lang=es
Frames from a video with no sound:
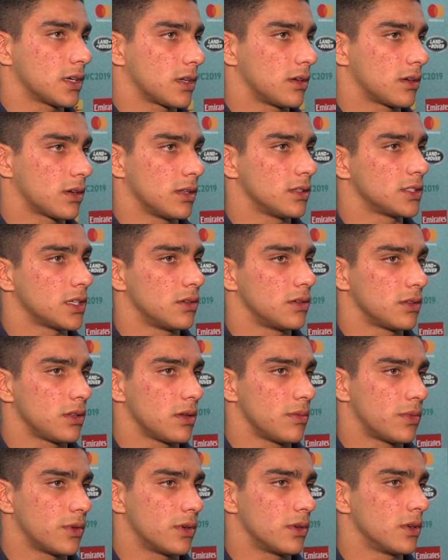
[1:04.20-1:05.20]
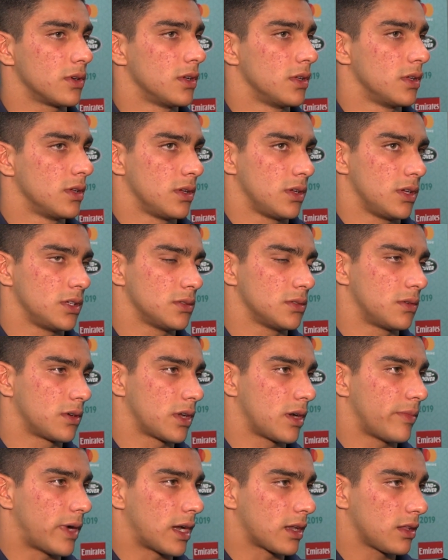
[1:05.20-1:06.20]
creo que el Chabón tiempo hizo un
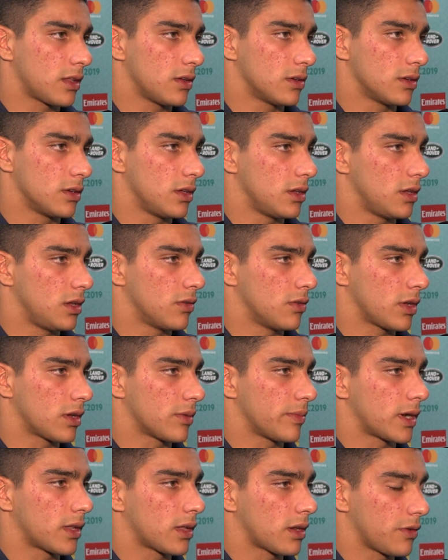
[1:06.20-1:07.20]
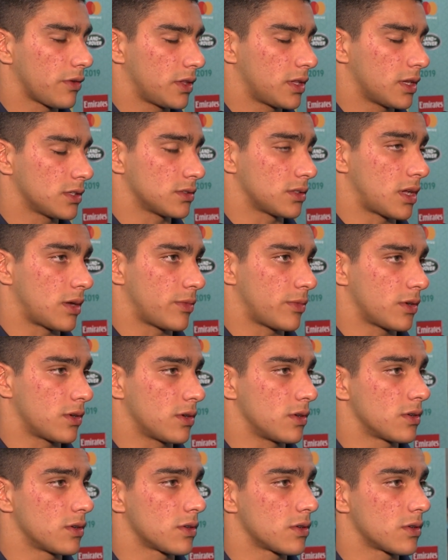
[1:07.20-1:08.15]
gran partido y, no hay que perder de eso tampoco.